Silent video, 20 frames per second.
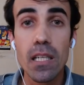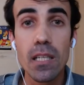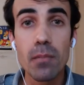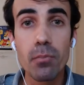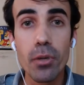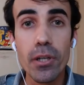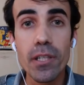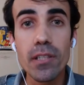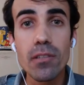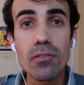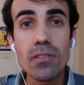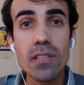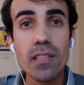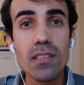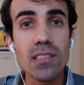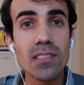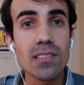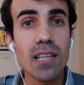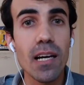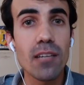Embora não
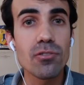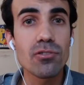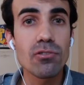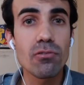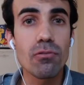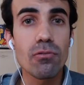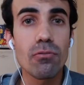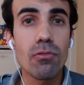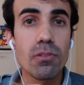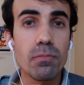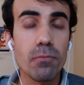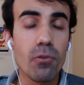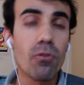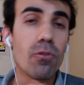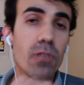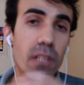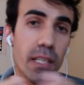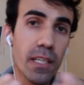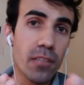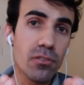tenha dados con
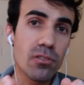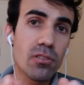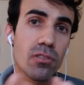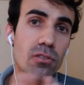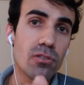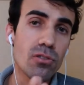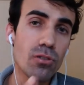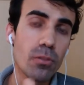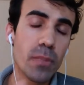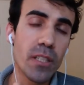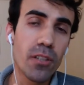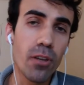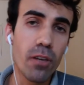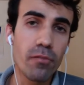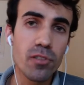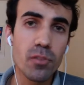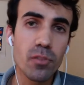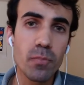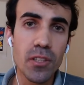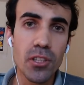concretos sobre
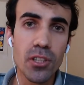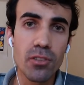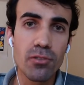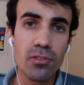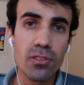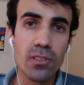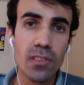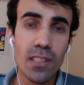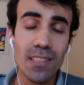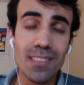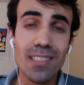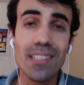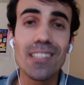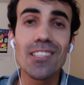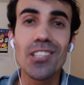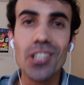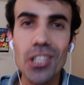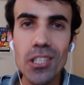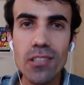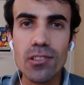novos pedidos nas
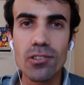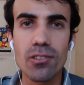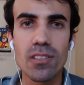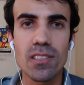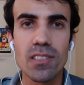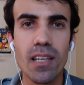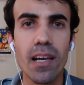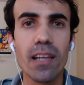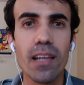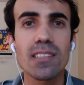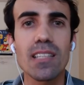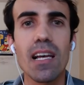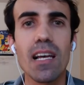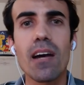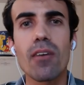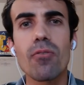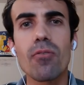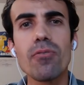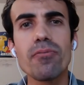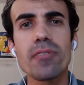cantinas sociais,
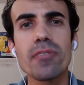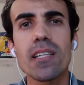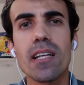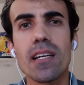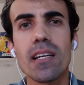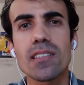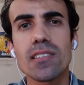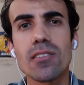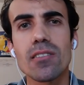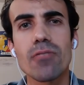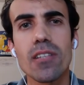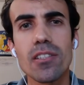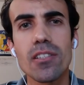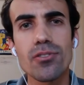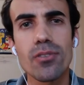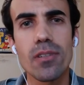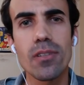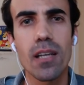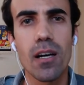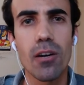a Confederação
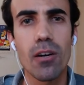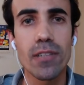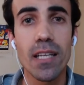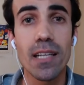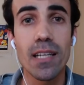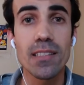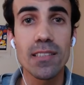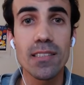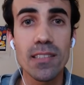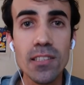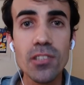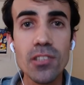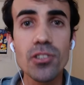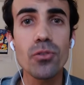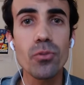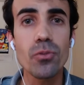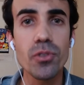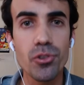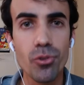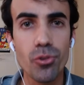Nacional das
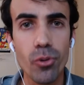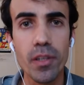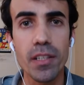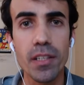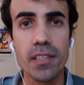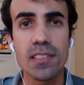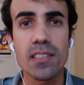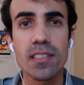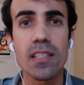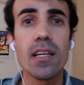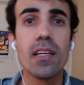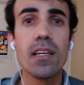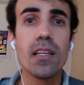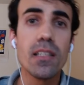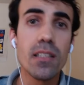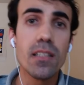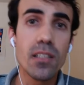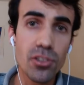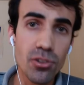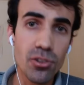Instituições
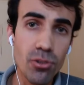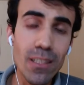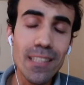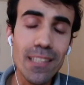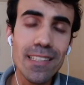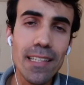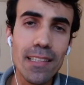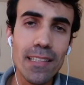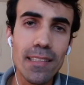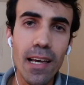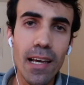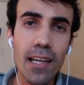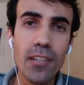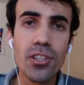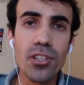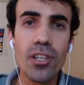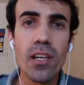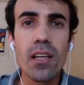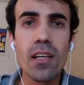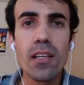e
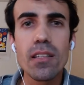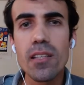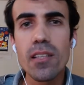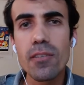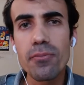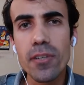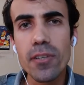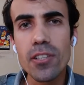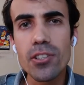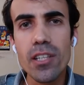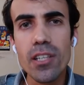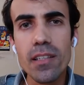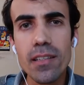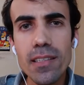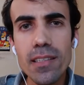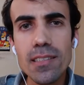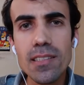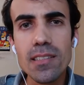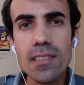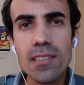Solidariedade defende a
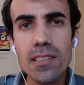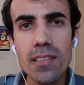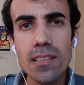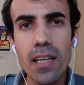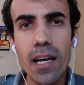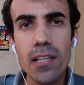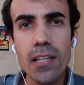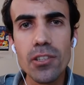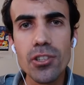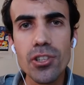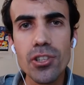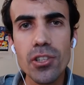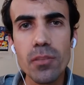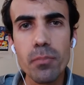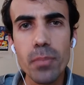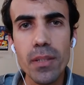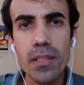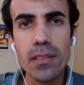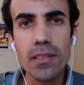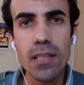necessidade de
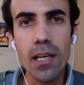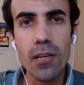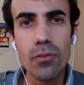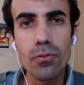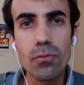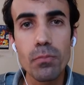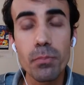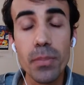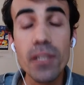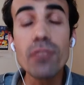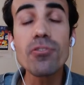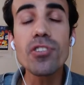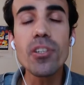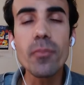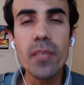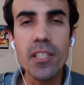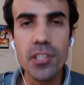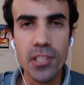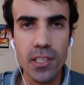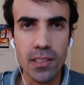implantar um plano de
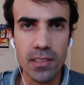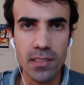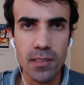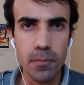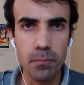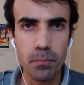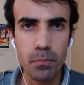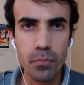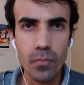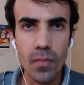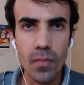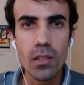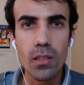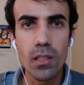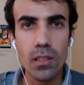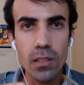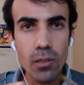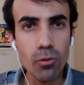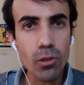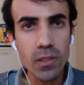emergência
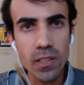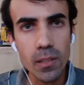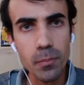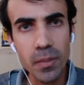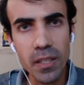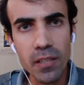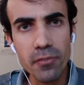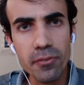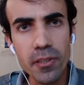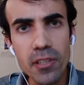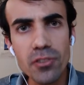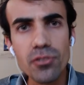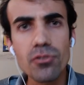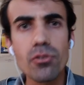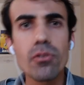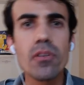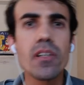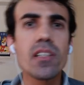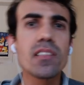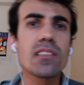que contemple
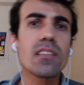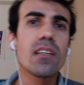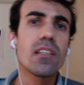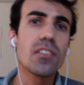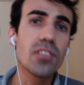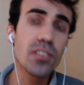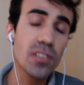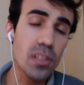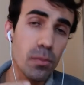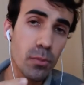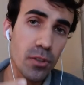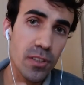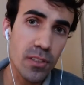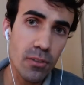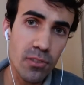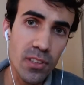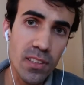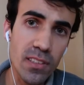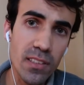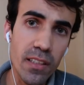refeições,
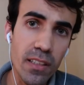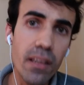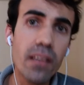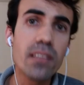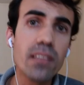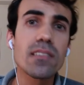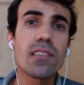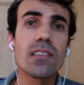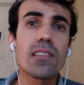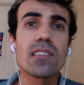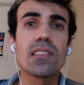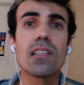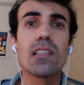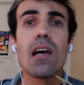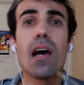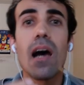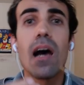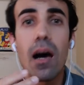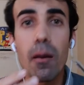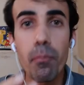distribuição de cestas,
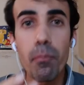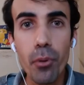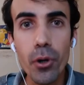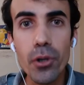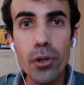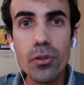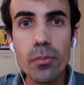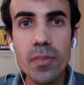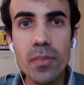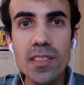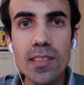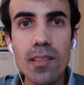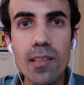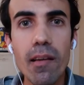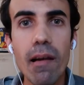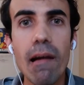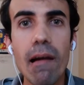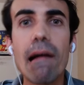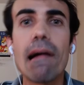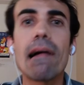apoio
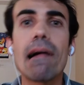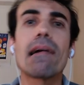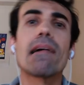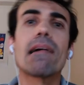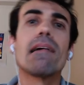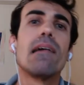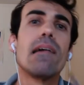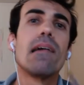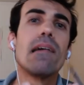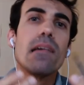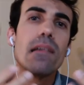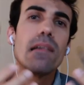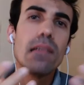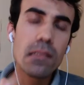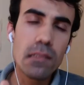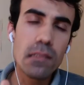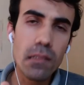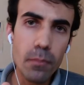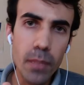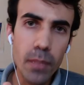domiciliar
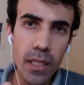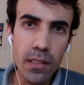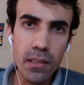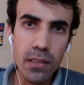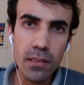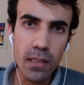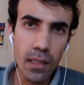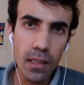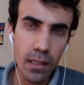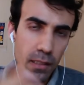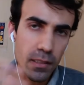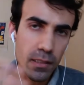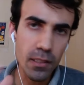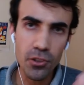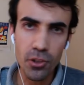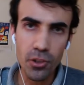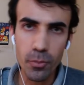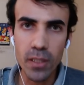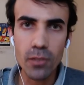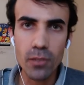e também
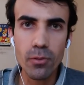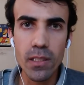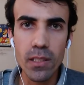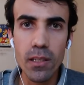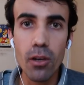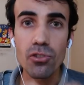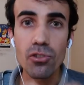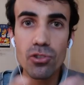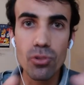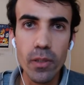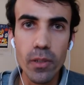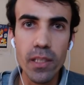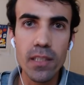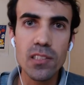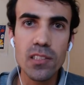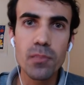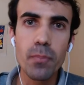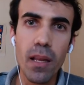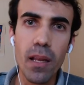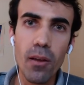atendimento aí aos
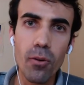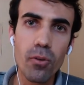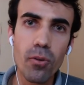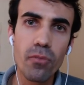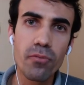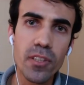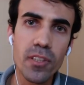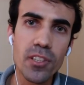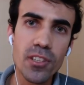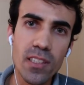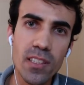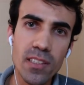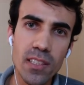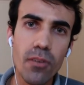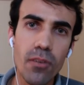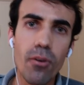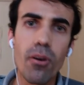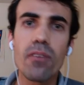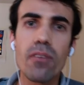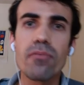doentes pela
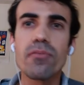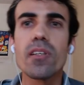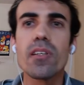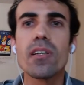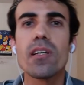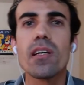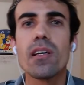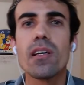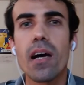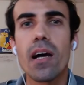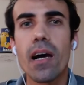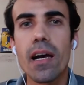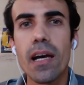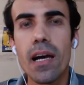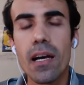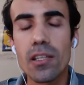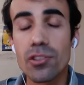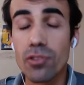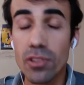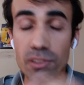Covid-19, eh,
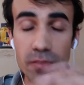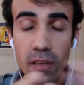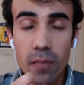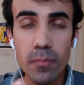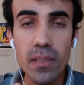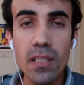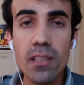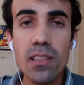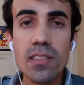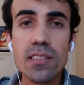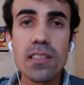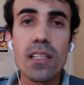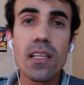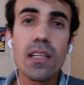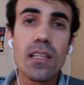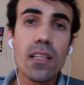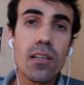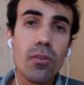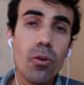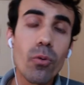às suas famílias,
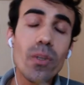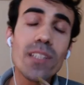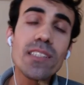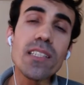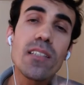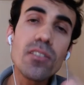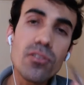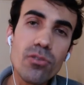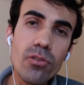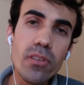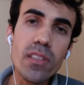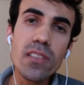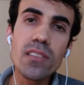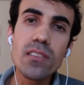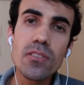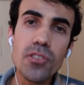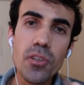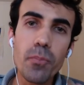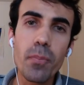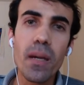com
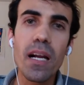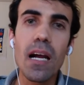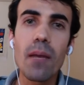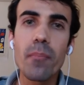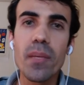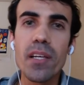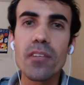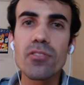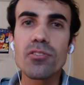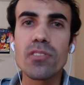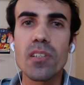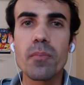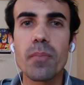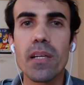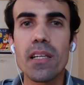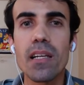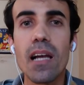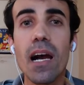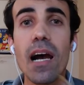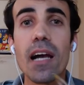isenções de pagamentos
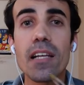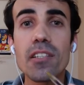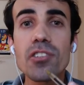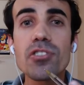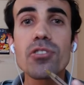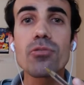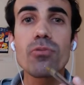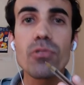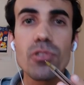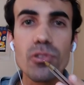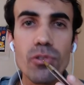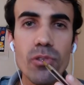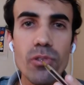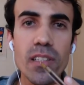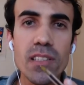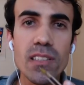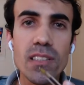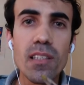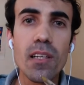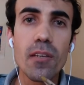também a
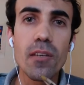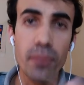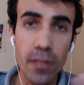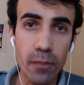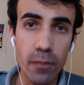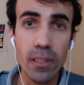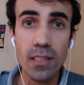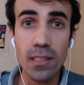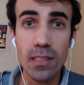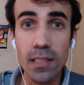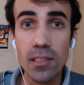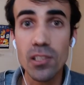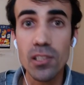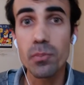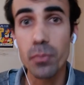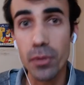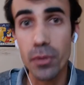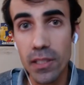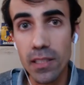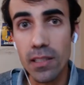instituições
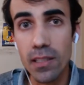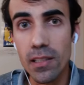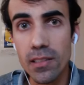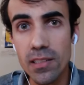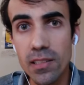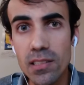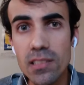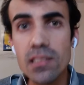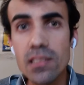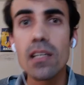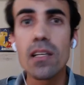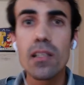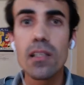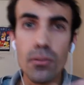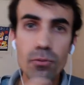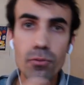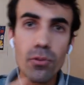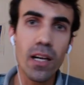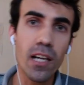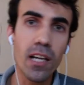frequentadas por crianças,
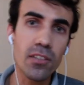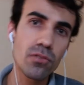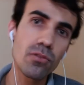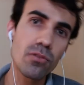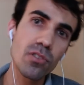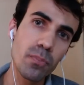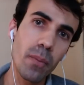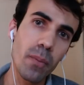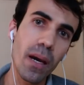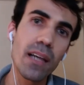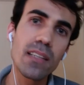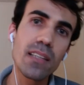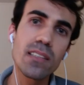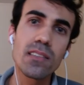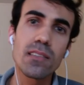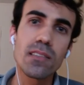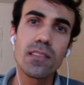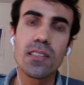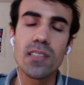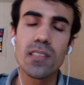no caso dos
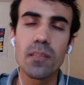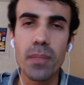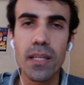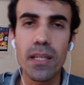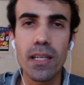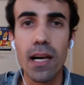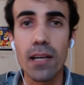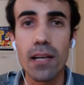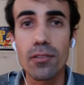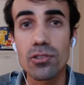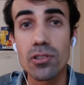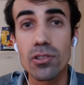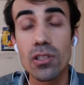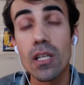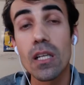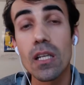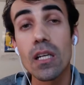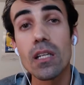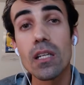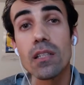pais desempregados.
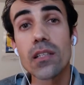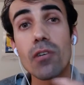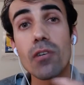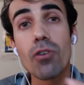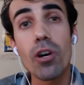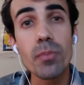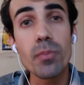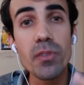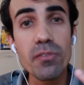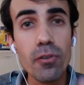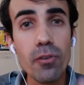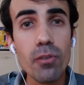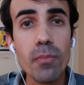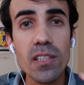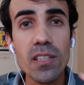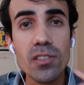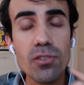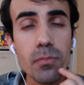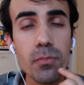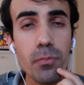E agora uma
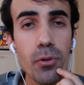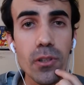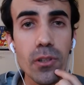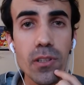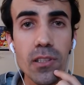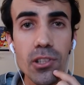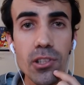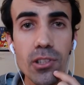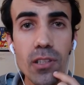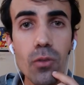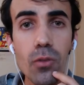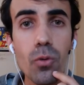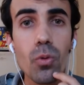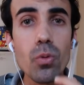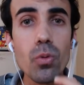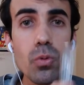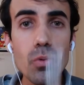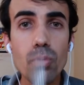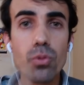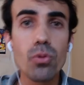informação importante da
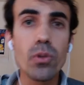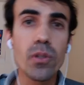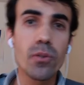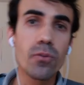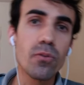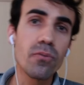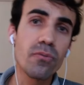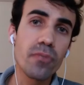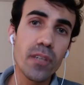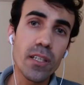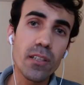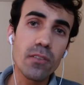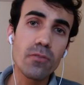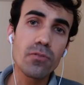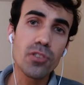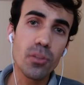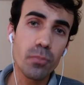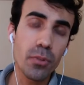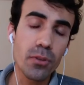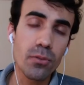cultura. O
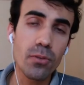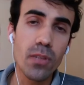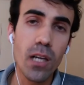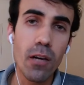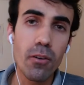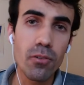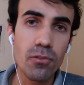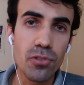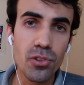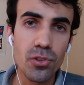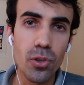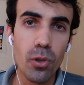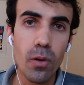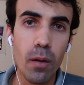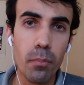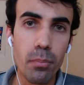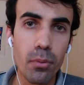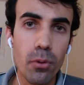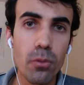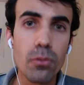governo de Portugal
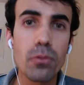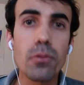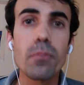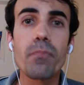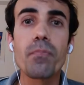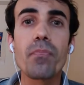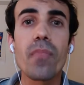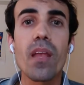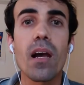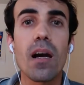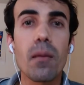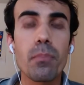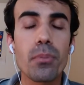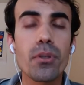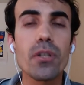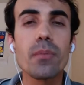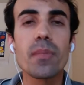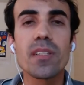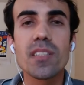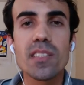anunciou há pouco a
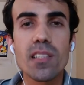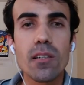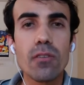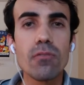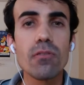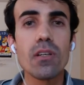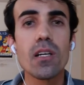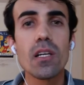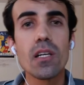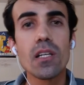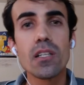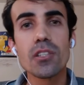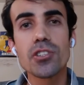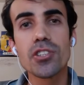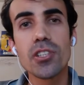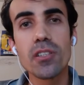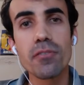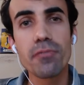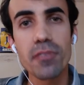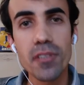proibição
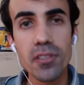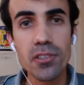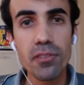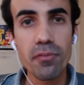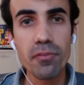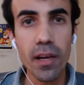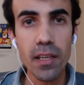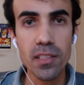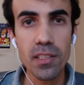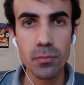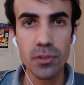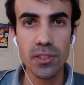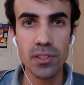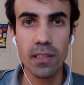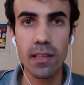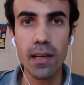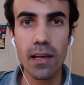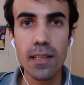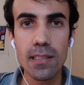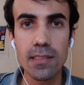de festivais
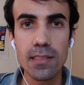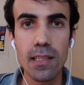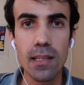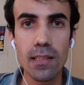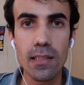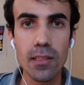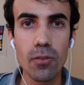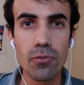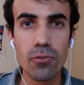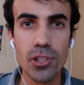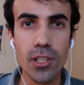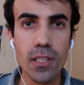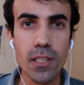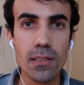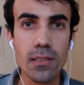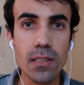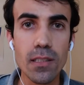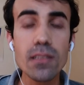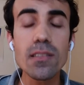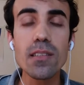musicais até o
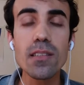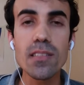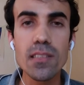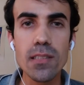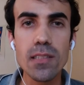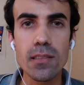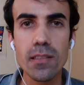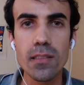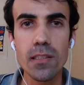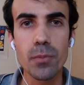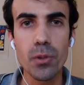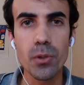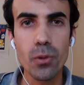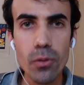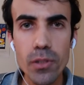dia 30 de setembro.